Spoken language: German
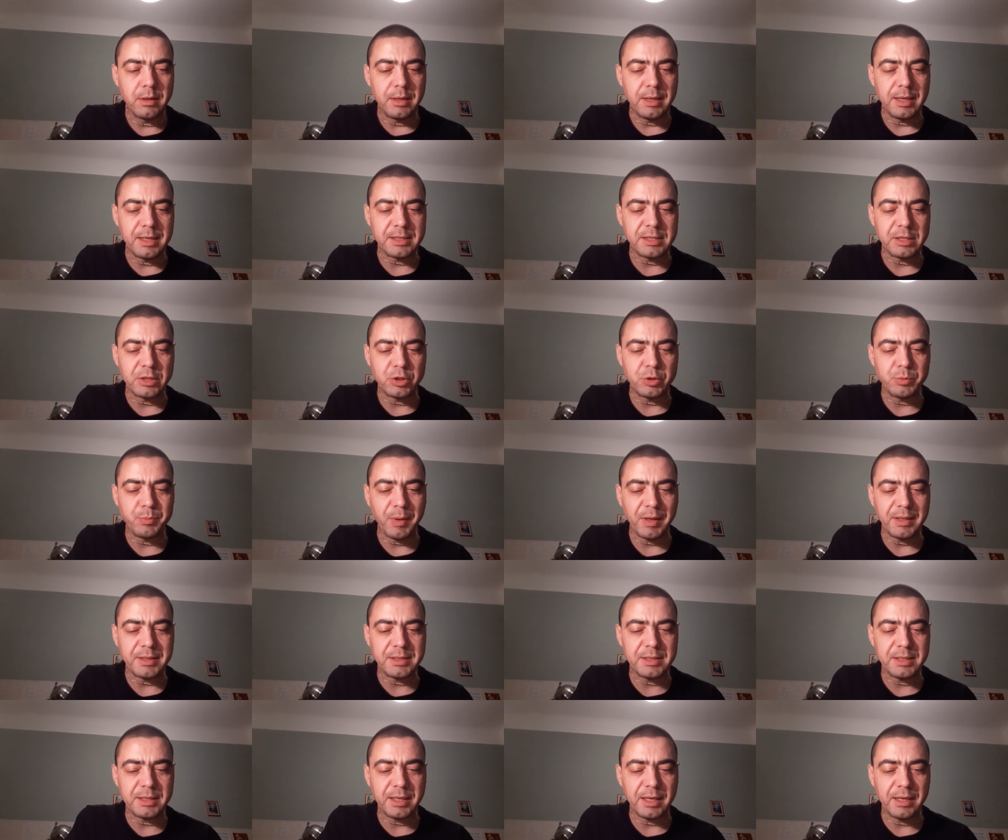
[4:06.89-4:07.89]
Es
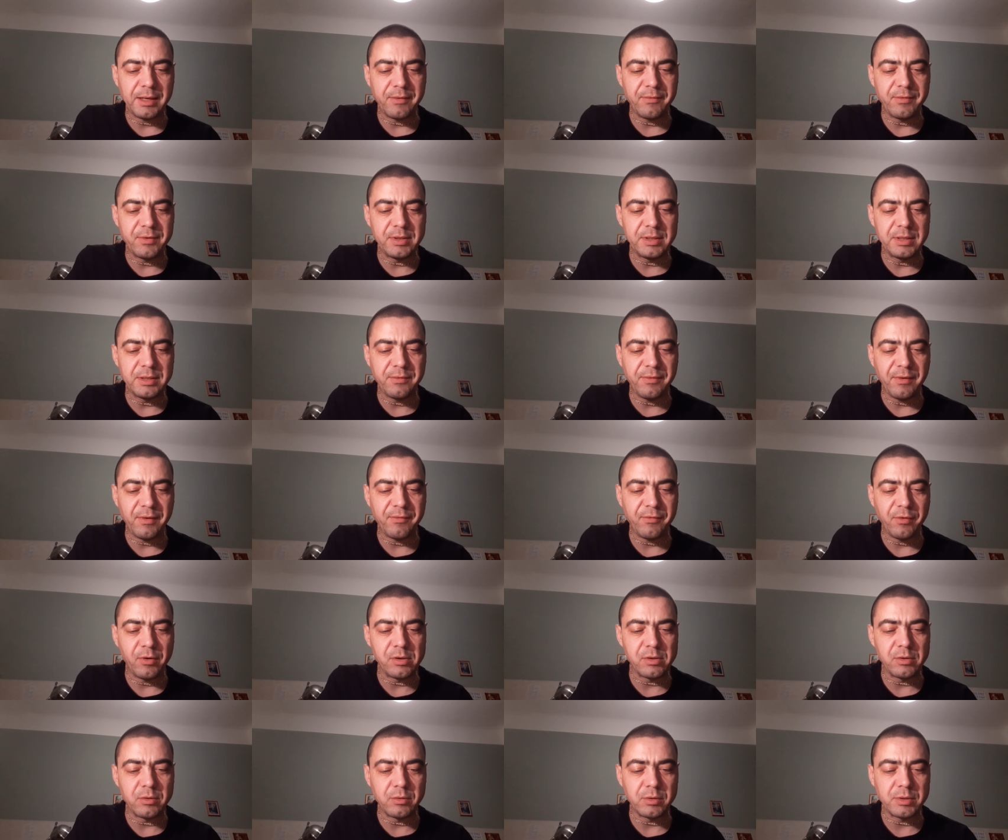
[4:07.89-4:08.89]
entspann sich eine wilde
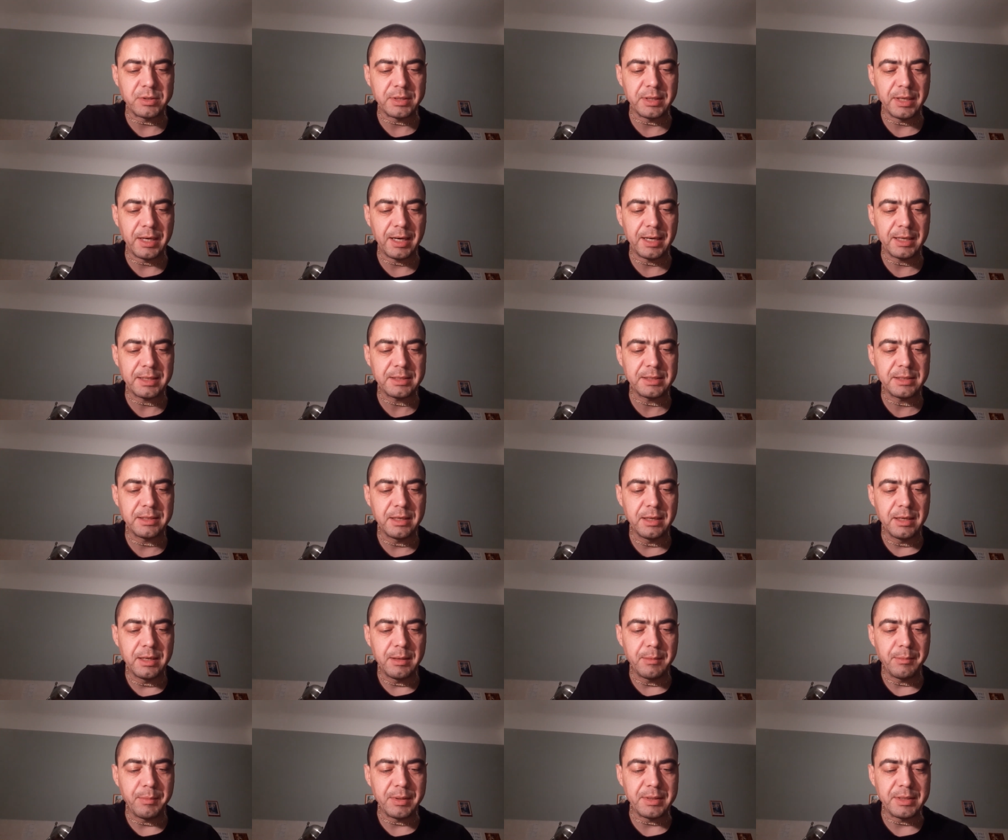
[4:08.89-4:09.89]
Verfolgungsjagd,
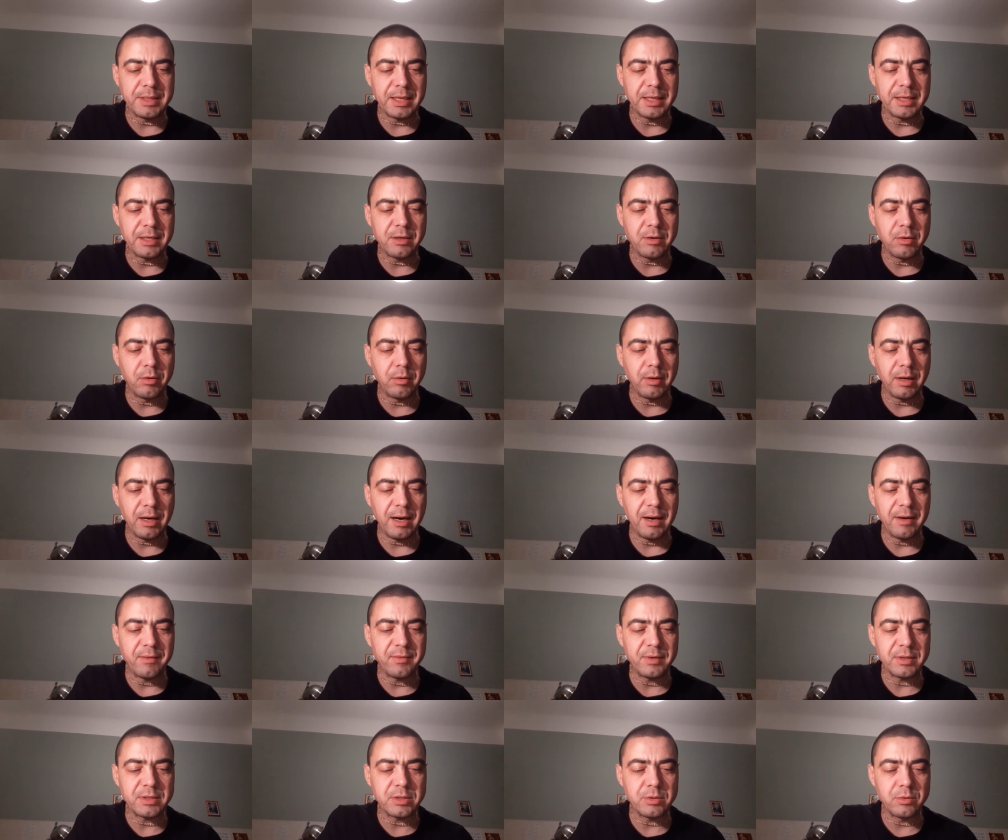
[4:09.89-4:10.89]
bei der die
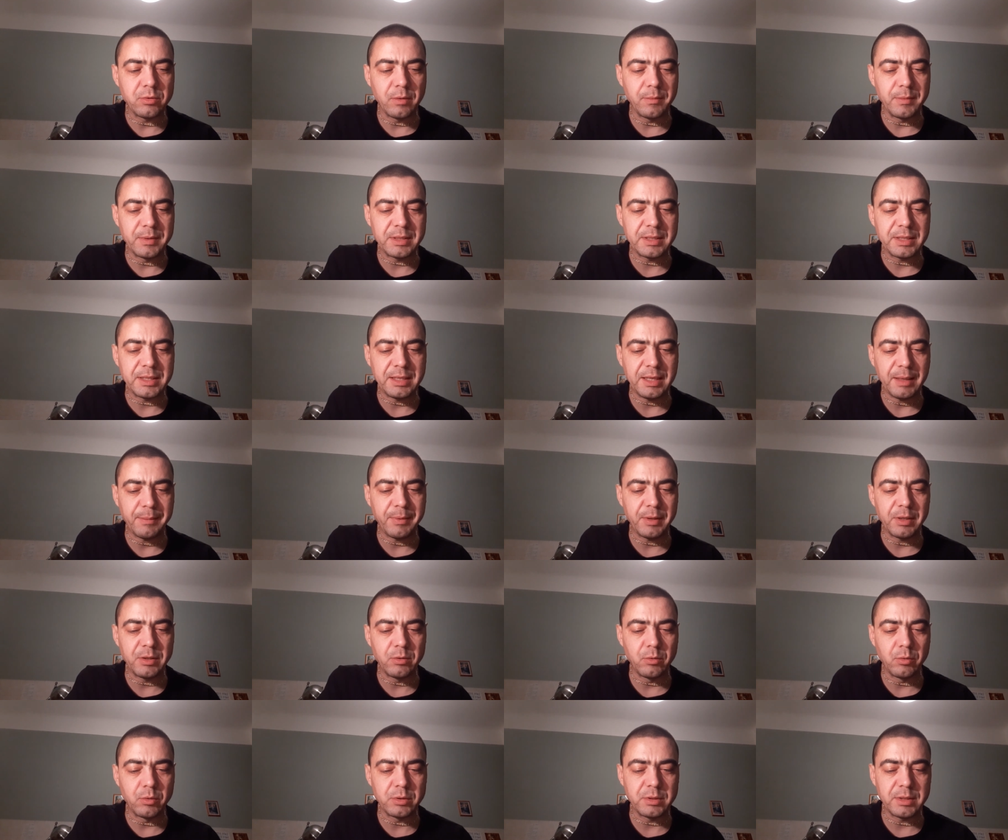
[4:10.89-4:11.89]
Koravas nur mit knapper
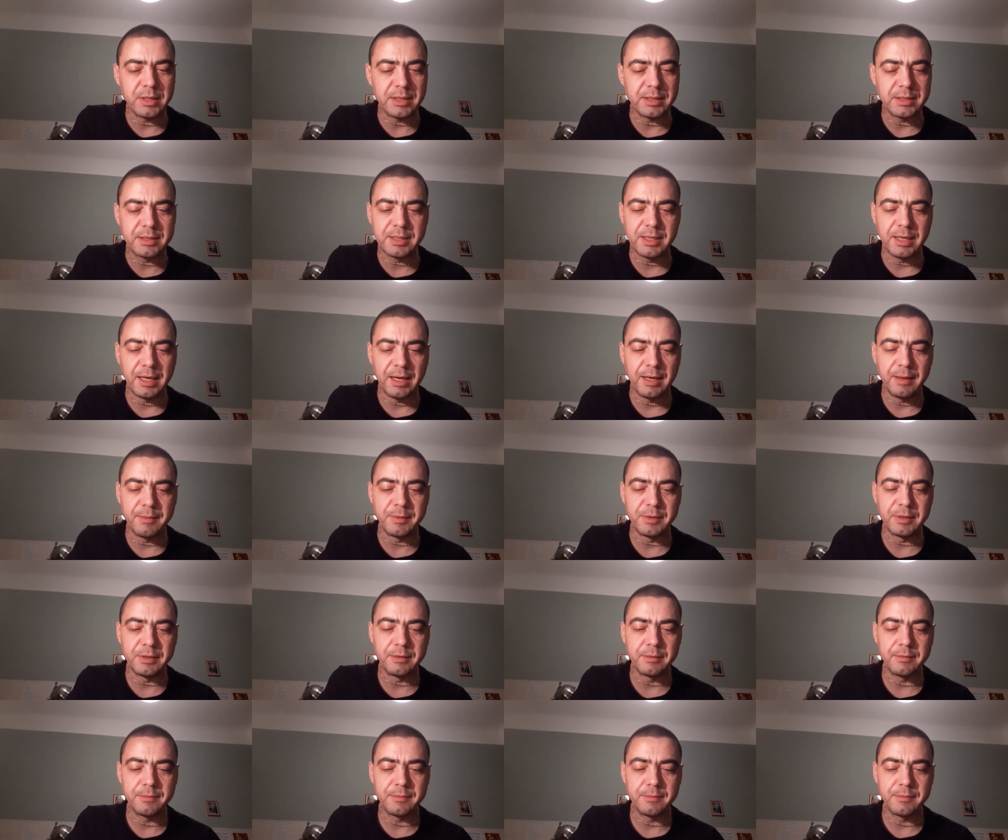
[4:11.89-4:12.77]
Not entkamen.